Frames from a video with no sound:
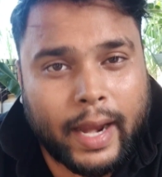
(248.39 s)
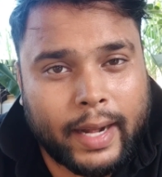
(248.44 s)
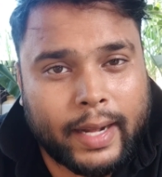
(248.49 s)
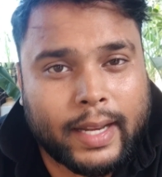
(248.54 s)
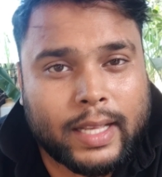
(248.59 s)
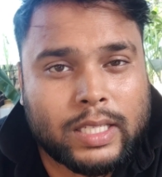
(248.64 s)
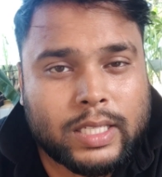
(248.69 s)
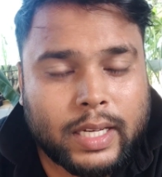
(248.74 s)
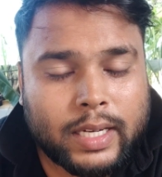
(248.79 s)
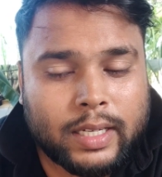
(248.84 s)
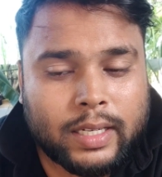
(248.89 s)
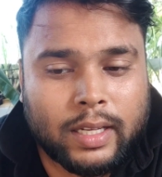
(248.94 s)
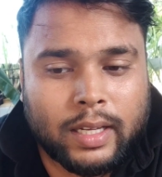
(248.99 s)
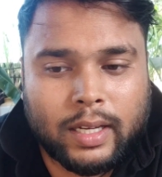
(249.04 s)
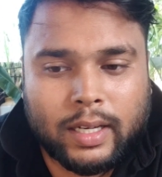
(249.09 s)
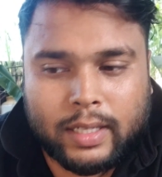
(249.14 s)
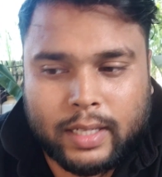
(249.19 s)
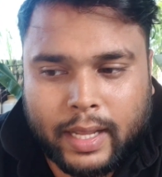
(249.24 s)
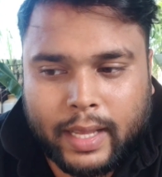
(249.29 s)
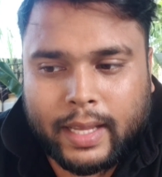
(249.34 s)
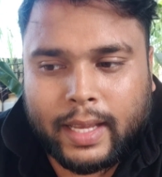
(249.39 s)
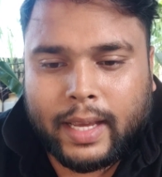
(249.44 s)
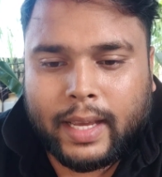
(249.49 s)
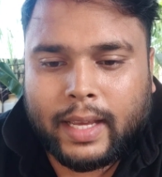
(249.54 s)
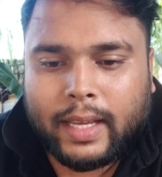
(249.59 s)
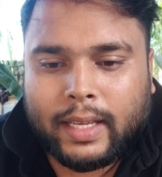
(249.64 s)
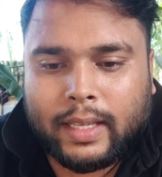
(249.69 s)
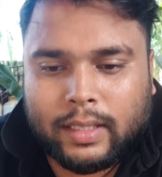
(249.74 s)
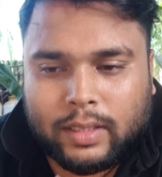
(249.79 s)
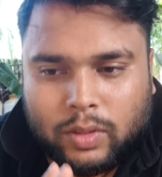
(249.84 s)
एंटीजन ठीक
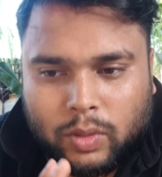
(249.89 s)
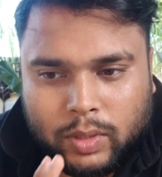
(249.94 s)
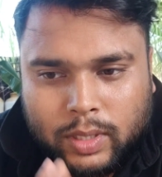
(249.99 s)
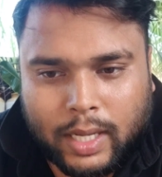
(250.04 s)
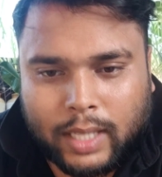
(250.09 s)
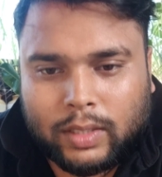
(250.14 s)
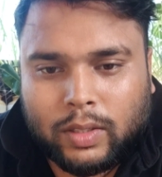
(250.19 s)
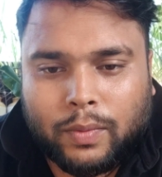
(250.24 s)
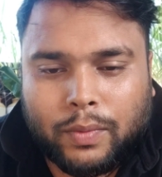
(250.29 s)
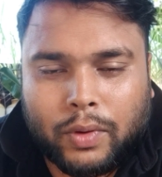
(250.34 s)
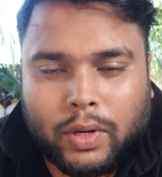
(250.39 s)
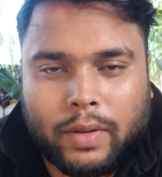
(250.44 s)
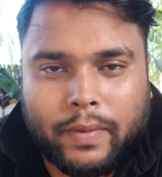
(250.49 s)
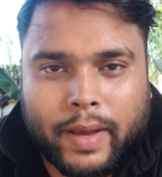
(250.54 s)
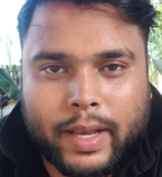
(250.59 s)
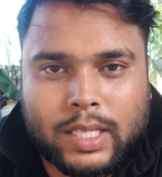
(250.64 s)
है तो या तो फुली